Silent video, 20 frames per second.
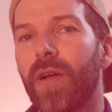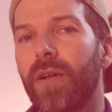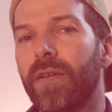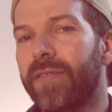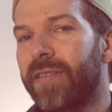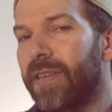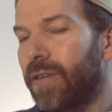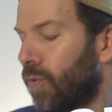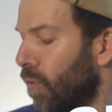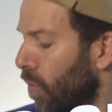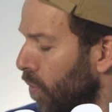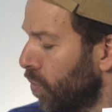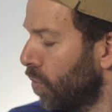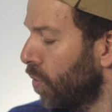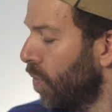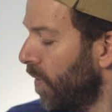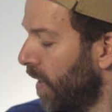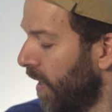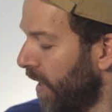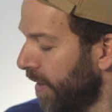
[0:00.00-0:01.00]
hein, c'est qu'on
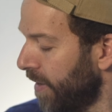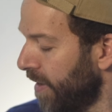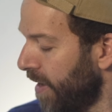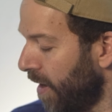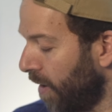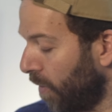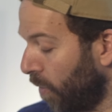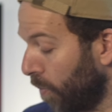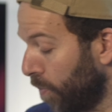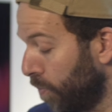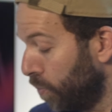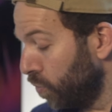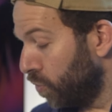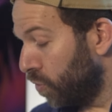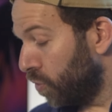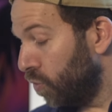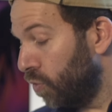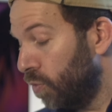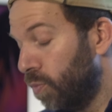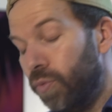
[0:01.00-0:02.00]
retrouve à l'arrière, en
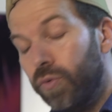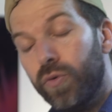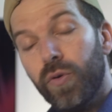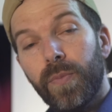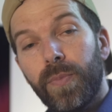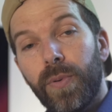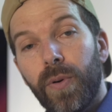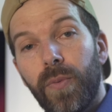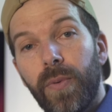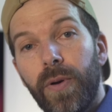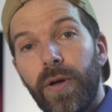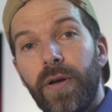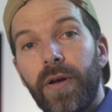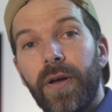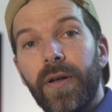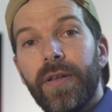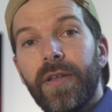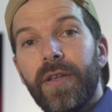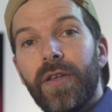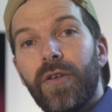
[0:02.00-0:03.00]
plus du bouton power,
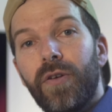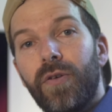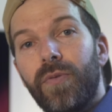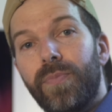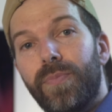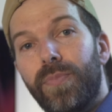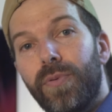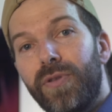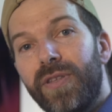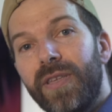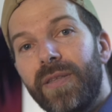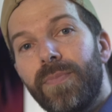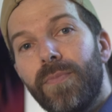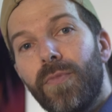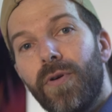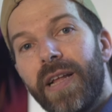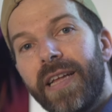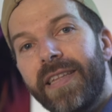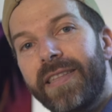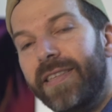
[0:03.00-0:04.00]
une petite
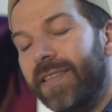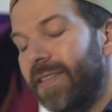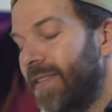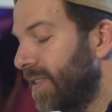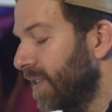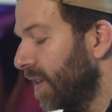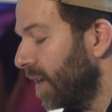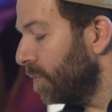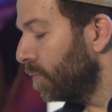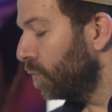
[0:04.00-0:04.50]
molette ici, un